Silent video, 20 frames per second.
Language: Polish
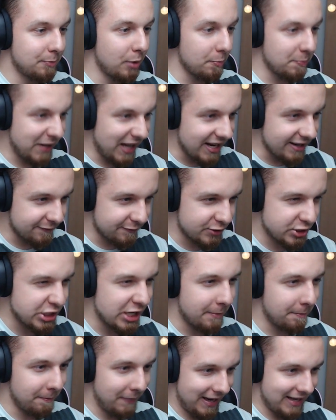Po
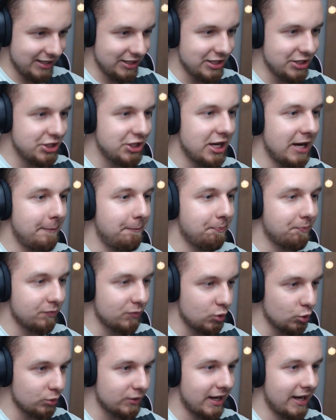pierwsze, będzie
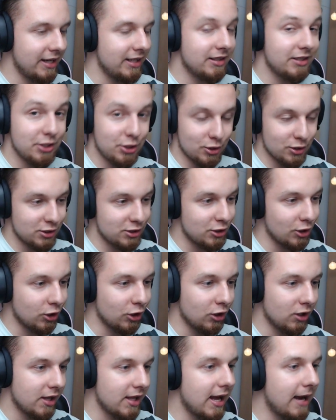tutaj 1100
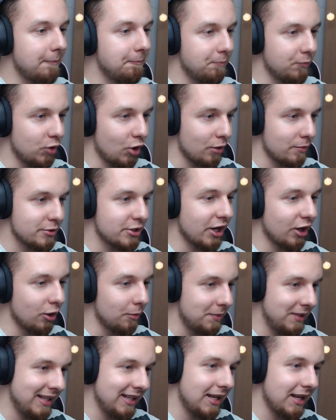golda. Dobrze,
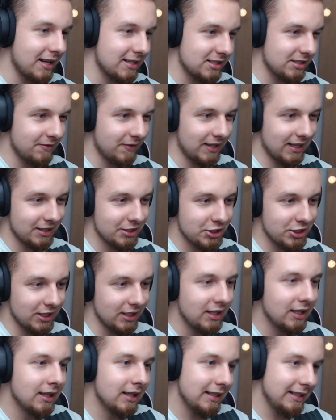goblinki raz 12.